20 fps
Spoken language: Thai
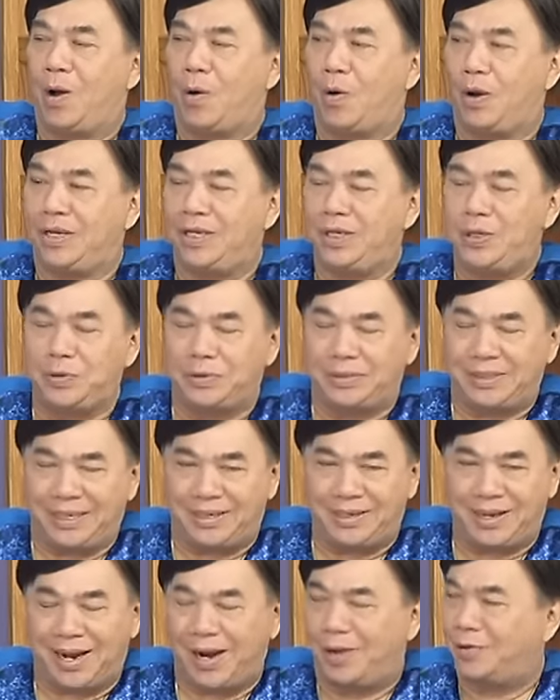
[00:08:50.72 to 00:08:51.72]
คนที่อยู่ติด
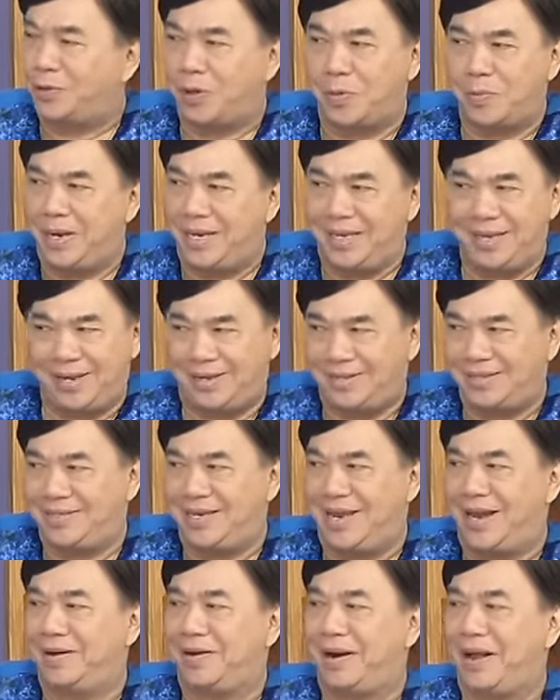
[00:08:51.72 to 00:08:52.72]
กับเราต้องไม่ได้ยิน
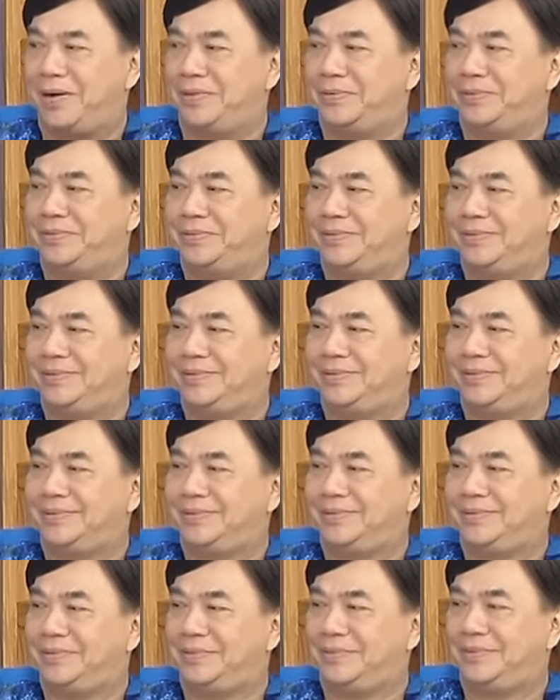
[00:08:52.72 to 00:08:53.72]
เสียงเรา
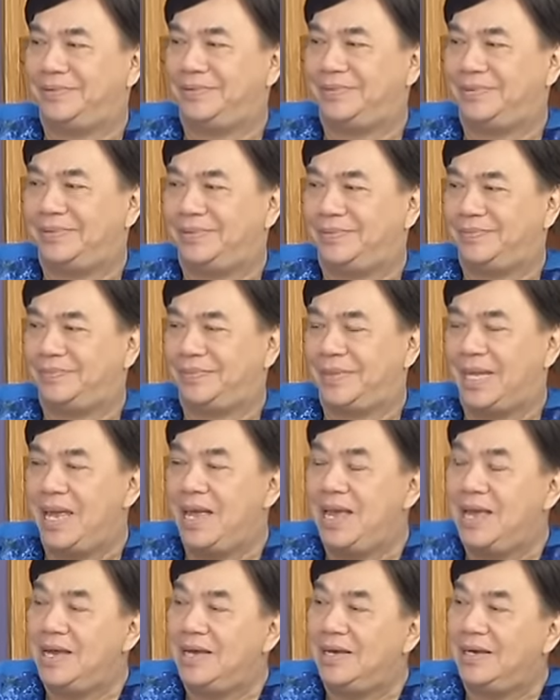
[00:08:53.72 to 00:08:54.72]
นี่ไงคือ
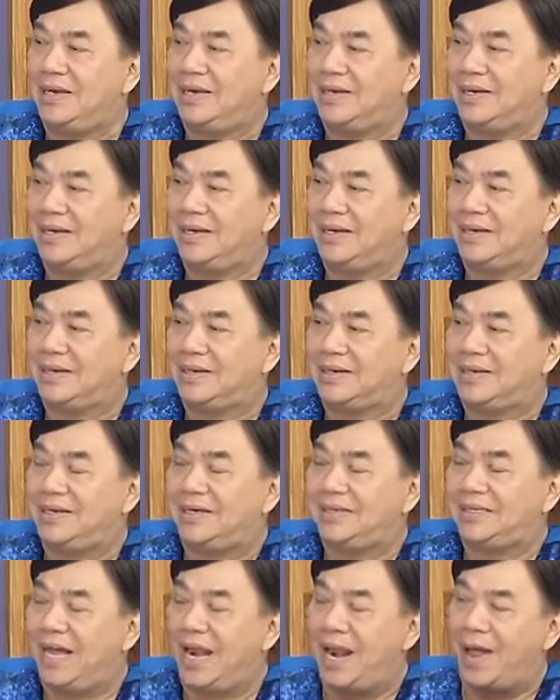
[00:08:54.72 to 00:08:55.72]
คือศาสตร์ที่ยาก คื
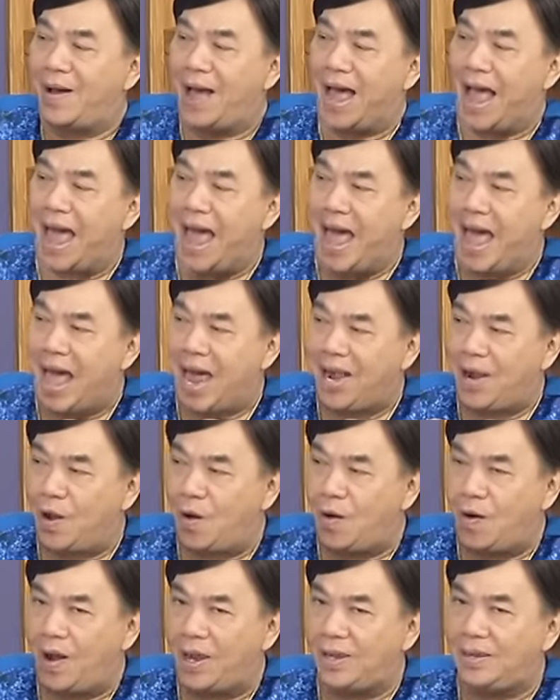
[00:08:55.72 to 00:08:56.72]
อถ้าเราอ้า
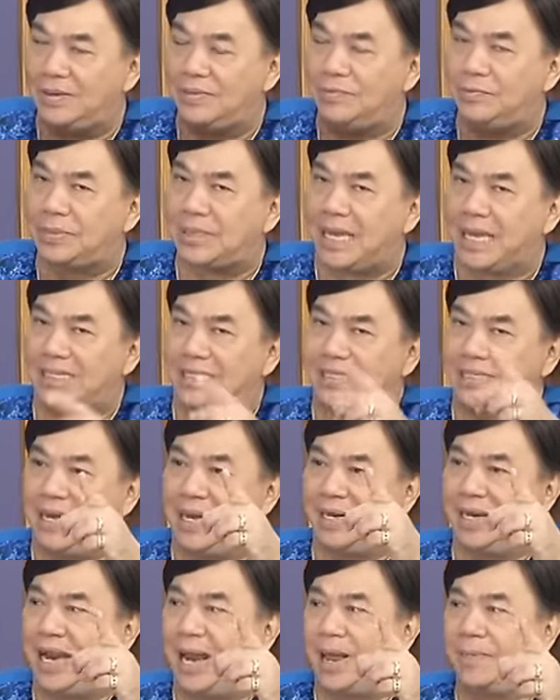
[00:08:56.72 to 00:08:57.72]
น้อย แต่เสี
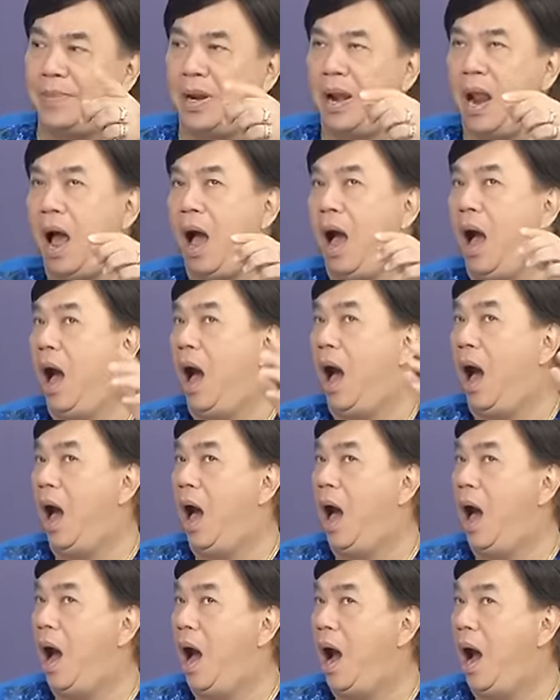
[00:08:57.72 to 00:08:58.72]
ยงเนี่ยนั้นมันอ้อ
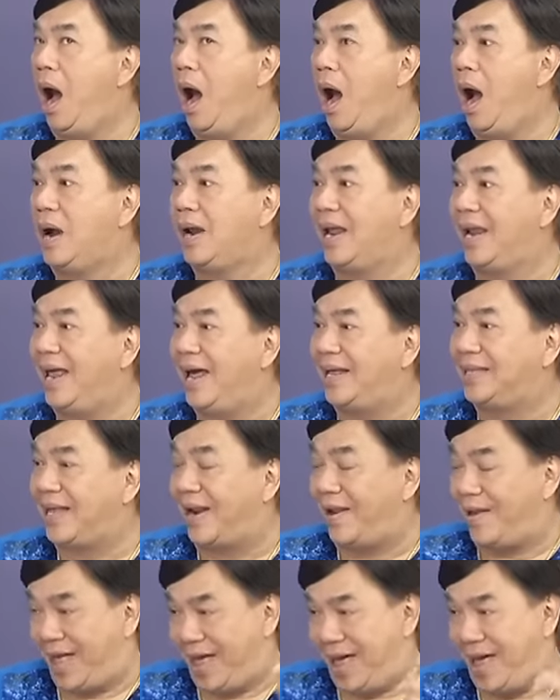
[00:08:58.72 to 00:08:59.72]
กันนะ แต่
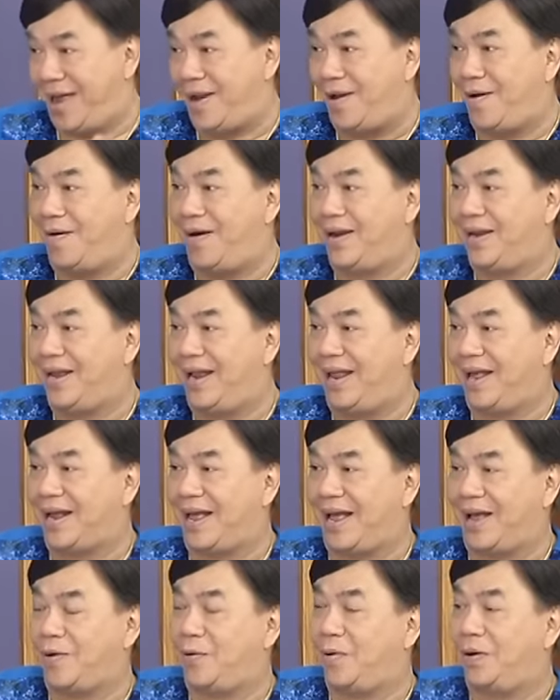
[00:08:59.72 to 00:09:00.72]
เราอ้าน้อยเนี่ยนะ
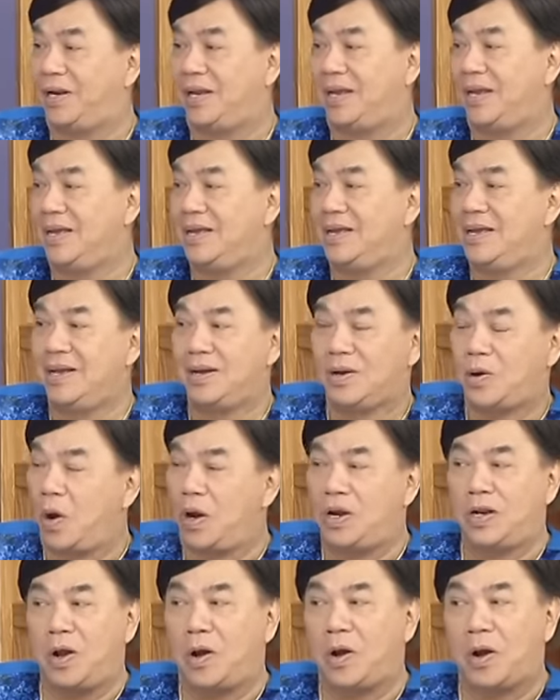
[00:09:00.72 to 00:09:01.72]
ครับมันก็ไม่เหมือนละค
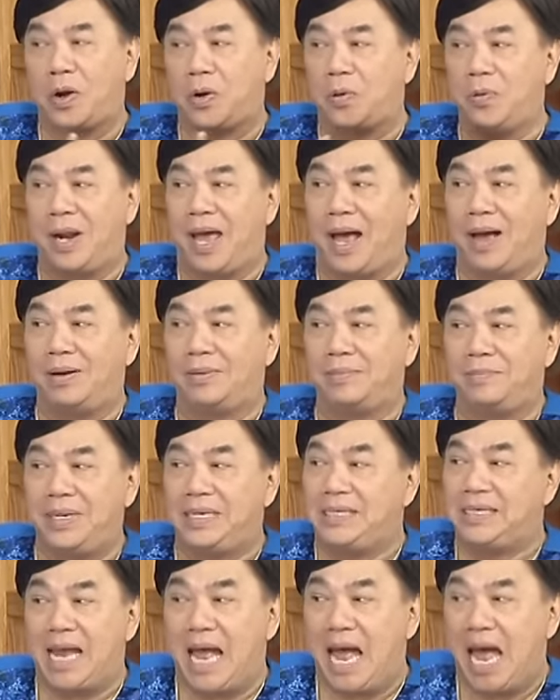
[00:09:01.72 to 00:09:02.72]
นเขาก็รู้แล้ว
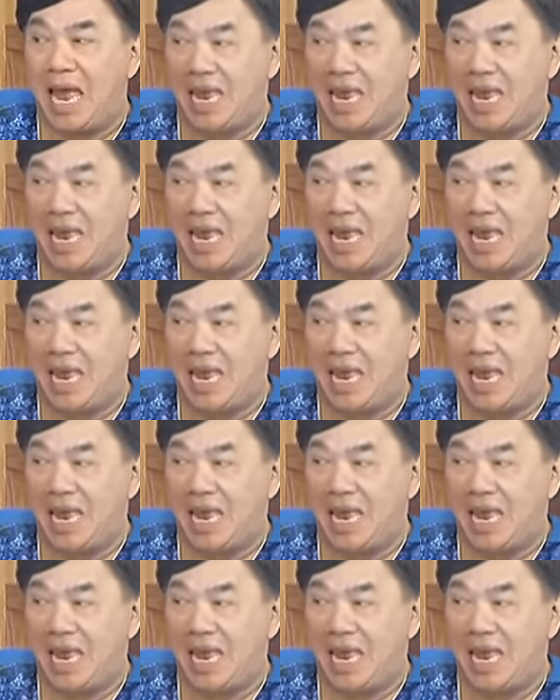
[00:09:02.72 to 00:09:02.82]
ไม่ใช่